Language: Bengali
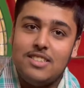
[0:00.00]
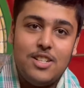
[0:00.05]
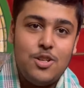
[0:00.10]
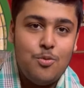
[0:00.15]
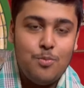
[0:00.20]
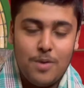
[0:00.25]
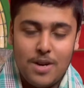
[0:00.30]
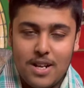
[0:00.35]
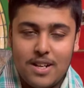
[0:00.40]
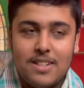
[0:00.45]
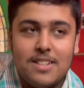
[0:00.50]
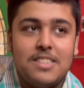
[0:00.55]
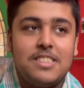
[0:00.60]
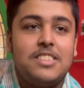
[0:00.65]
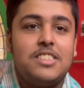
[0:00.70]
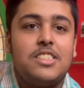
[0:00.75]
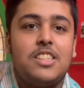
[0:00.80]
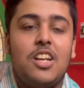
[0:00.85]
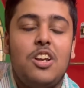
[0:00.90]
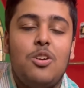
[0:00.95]
নিউমারিক্যালস
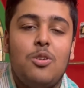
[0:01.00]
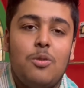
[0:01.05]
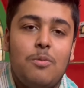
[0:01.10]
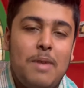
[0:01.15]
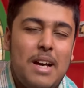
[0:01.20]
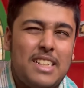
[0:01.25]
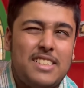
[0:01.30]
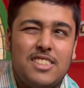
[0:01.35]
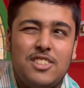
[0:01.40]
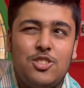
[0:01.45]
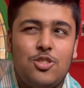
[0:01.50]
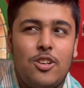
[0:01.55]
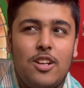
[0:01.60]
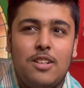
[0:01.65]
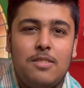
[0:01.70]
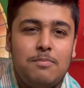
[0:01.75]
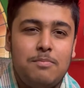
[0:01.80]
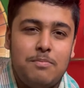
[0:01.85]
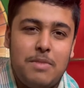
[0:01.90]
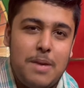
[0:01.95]
ছিল ম্যাচ অ্যান্ড
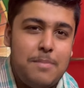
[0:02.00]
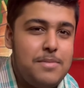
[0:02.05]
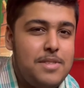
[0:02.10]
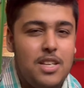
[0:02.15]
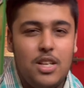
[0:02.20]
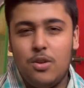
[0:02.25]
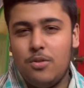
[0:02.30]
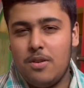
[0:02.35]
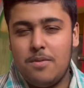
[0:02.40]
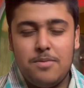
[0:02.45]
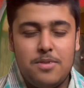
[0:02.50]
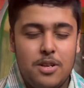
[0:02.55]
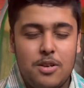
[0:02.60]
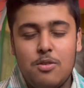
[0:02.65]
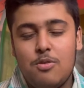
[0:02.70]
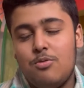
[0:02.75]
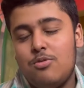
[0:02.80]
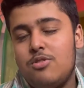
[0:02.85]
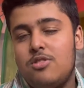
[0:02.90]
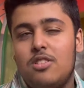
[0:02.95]
জয়েন্ট এমসিকিউ
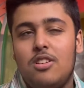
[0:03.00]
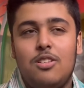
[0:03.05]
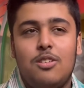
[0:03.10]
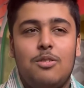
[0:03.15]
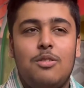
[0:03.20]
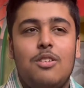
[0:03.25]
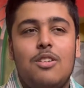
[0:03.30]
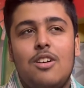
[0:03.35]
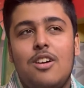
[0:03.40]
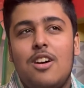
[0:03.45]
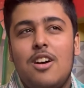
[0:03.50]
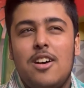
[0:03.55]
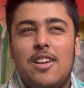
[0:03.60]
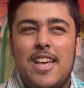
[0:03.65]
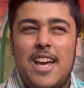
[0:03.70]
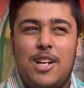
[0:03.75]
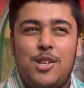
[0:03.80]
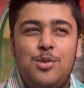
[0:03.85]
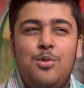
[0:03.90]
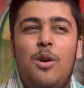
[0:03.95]
এমসিকিউ করছিল
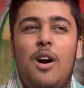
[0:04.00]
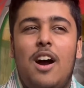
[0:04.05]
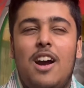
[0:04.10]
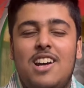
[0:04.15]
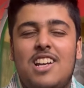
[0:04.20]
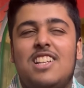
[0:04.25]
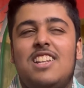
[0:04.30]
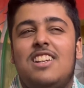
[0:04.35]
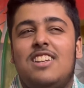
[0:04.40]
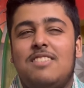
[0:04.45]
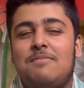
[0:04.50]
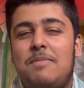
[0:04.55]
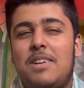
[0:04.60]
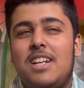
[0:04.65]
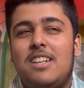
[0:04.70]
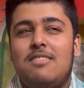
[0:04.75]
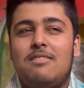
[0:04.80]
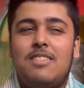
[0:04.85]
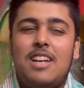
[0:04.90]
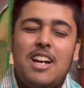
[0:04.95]
একটু হার্ড
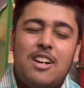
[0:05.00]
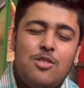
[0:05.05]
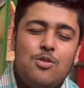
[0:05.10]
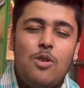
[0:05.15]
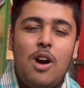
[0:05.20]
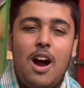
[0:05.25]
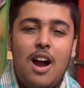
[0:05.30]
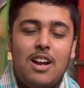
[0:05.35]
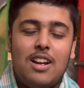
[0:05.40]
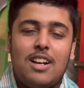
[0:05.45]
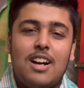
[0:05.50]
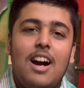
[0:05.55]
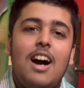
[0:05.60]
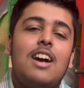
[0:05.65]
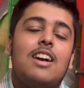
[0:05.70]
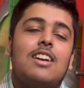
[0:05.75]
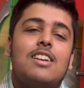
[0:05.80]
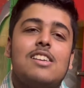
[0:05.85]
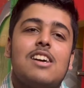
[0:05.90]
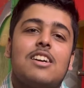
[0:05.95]
মানে একটু হালকা
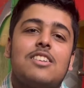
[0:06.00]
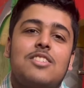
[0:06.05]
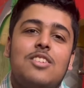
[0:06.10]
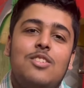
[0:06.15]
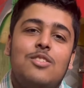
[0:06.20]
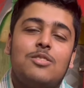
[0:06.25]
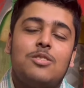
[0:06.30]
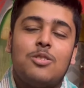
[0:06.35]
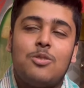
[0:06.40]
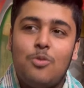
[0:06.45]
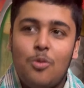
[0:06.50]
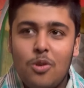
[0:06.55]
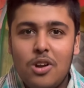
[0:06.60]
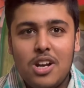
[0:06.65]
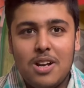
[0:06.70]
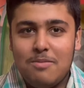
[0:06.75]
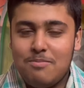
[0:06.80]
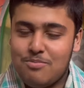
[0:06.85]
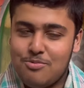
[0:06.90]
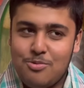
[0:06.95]
হার্ড লাগছিল তো
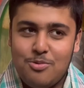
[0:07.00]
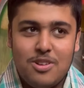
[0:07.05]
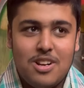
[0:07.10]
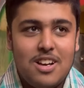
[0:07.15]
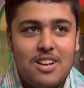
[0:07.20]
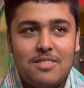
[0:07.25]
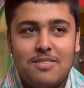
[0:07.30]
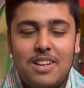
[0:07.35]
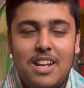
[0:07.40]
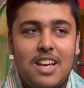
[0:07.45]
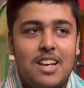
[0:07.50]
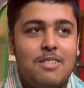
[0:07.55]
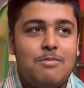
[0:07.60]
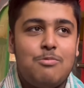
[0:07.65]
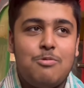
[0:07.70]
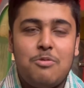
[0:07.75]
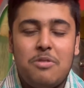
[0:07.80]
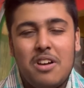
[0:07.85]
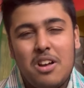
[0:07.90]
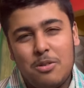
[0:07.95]
করলাম পুরোটা লাইক
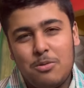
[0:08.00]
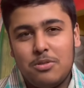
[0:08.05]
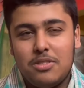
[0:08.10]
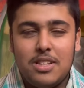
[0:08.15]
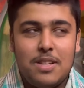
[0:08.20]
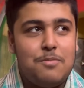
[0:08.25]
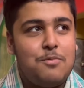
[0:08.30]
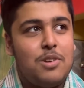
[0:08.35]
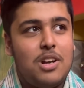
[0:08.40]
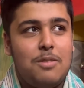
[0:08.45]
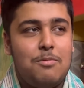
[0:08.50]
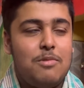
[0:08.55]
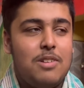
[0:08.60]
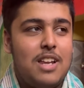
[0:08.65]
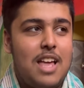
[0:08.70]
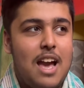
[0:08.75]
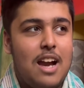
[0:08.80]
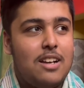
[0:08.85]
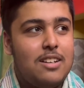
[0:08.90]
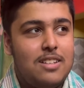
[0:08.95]
পুরোটা করতে মোটামুটি
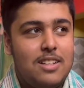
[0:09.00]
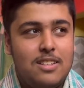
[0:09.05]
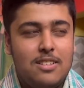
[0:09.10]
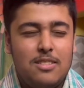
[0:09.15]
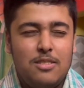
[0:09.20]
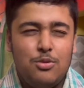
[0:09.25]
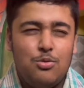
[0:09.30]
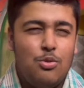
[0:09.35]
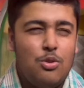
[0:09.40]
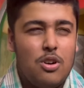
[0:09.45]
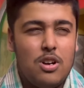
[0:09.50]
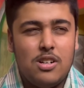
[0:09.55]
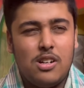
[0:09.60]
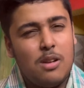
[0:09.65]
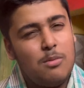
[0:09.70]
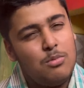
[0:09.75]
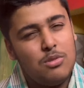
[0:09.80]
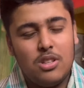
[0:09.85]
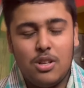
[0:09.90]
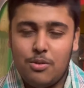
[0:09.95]
এক দু
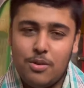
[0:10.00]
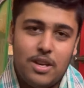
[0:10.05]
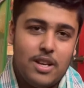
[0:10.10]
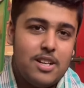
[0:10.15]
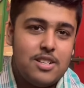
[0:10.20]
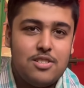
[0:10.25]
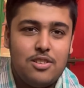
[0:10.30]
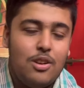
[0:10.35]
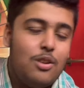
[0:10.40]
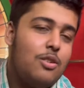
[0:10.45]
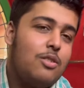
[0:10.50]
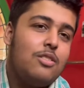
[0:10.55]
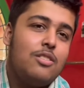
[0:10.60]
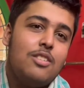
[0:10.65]
ঘন্টার মধ্যে হয়ে গেছিলো